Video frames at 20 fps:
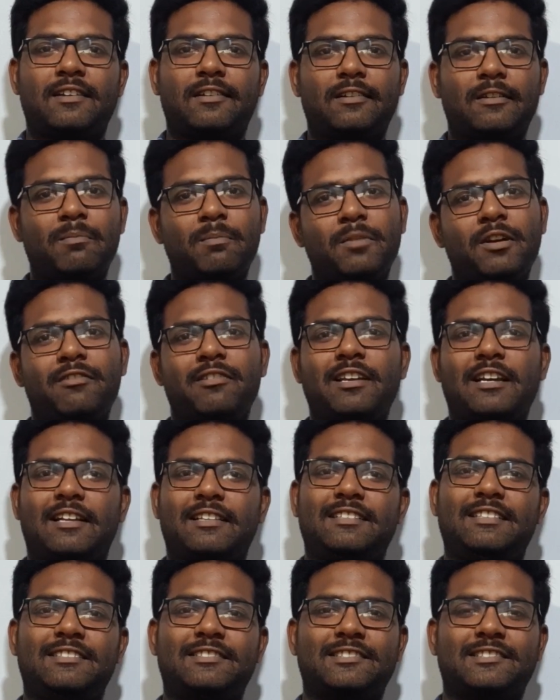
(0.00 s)
ரொம்பவே
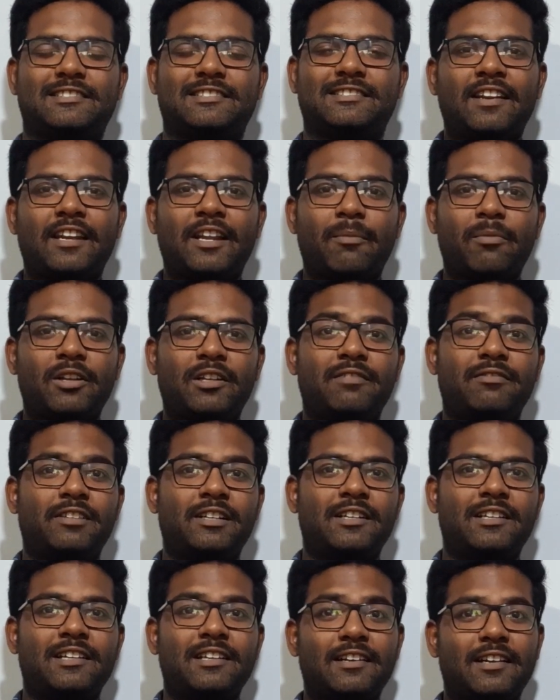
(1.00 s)
அதிகம் நம்மளுக்கு
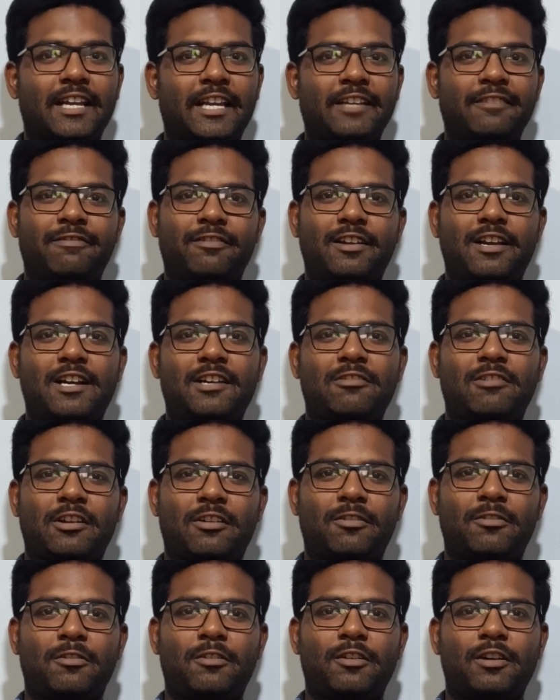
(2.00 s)
வீடு லைஃப் லாங்
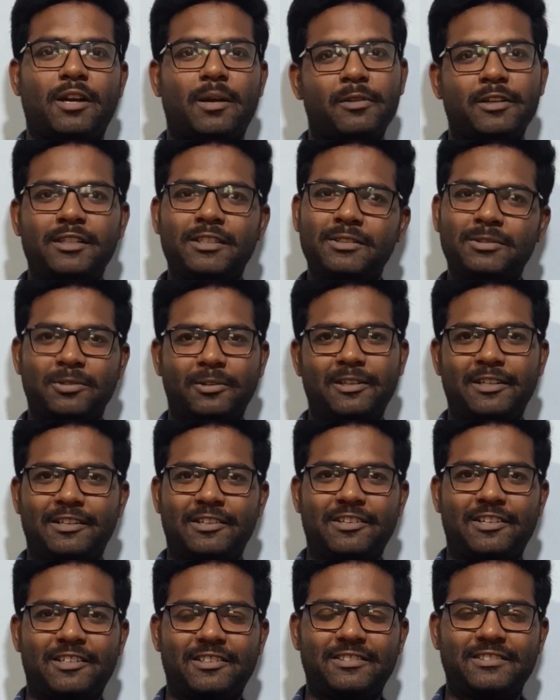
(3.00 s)
வரணும் அப்படின்னு
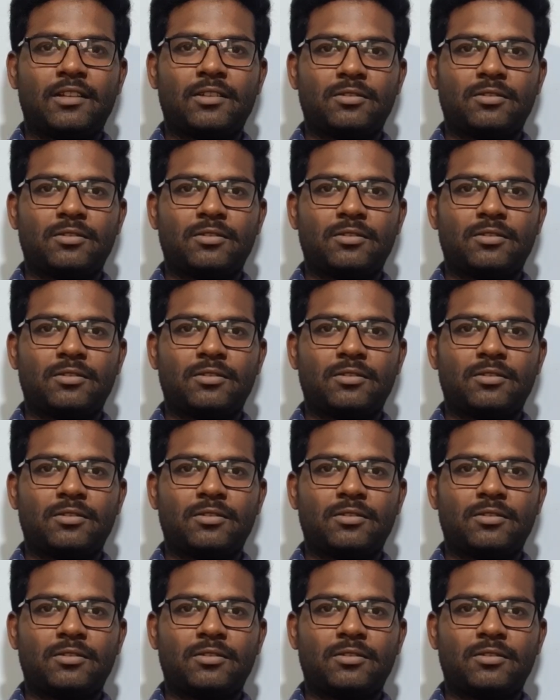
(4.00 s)
சொல்லியிருக்கோம்